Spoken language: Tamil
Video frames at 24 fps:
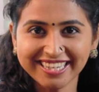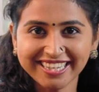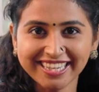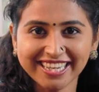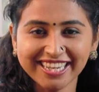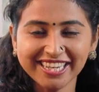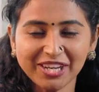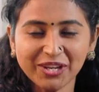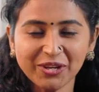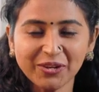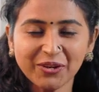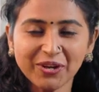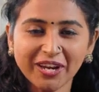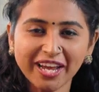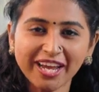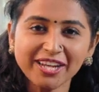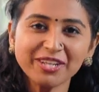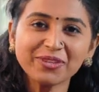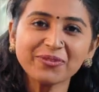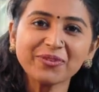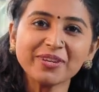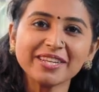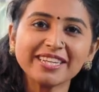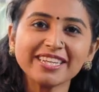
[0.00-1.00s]
திங்கிங்
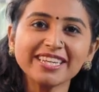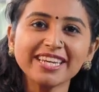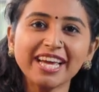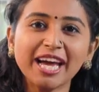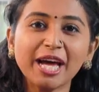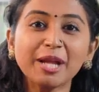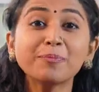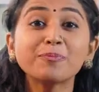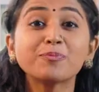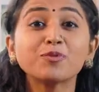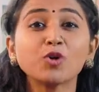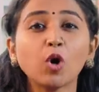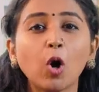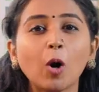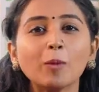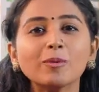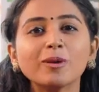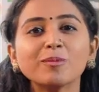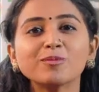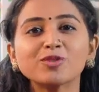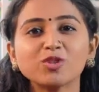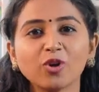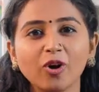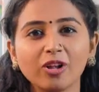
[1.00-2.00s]
கிரியேட்டிவிட்டி அண்ட்
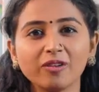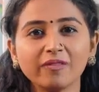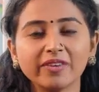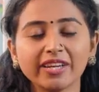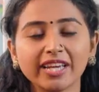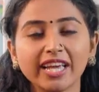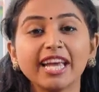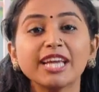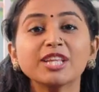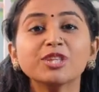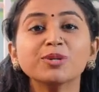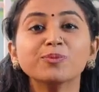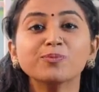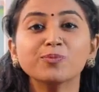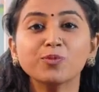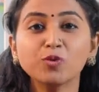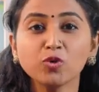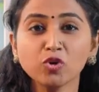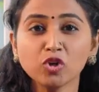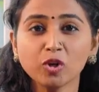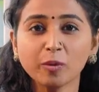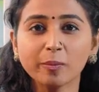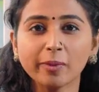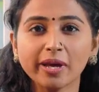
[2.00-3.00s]
ப்ராப்ளம் சால்விங் இது
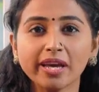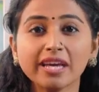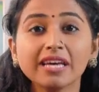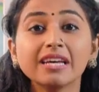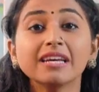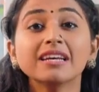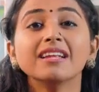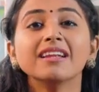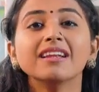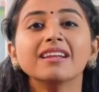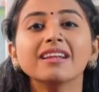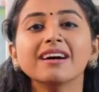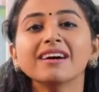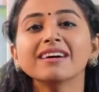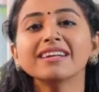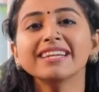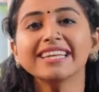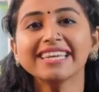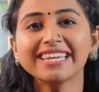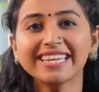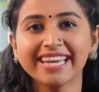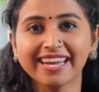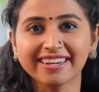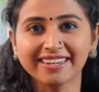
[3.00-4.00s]
மூணுமே
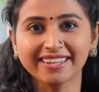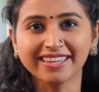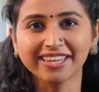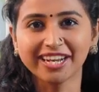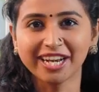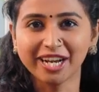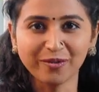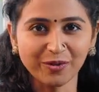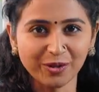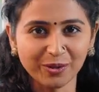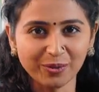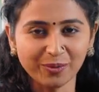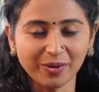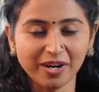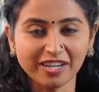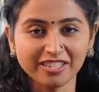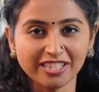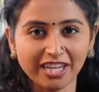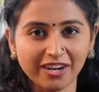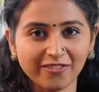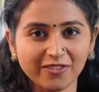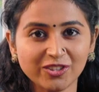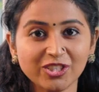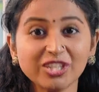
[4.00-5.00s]
லேர்னிங் கேட்டகரியில் வரும்
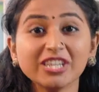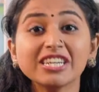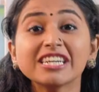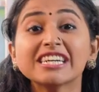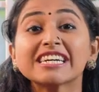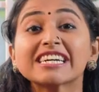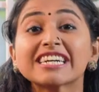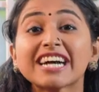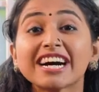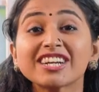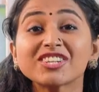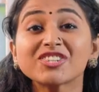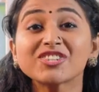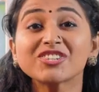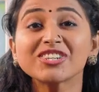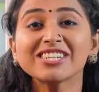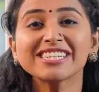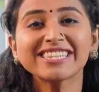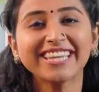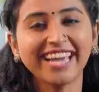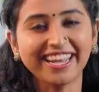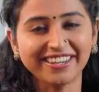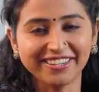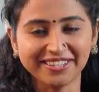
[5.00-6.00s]
அதாவது
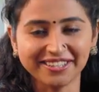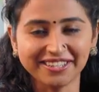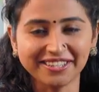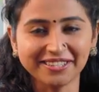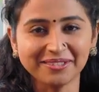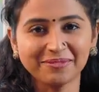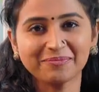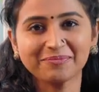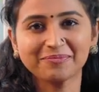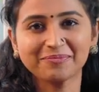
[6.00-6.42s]
கற்றல் கேட்டகரி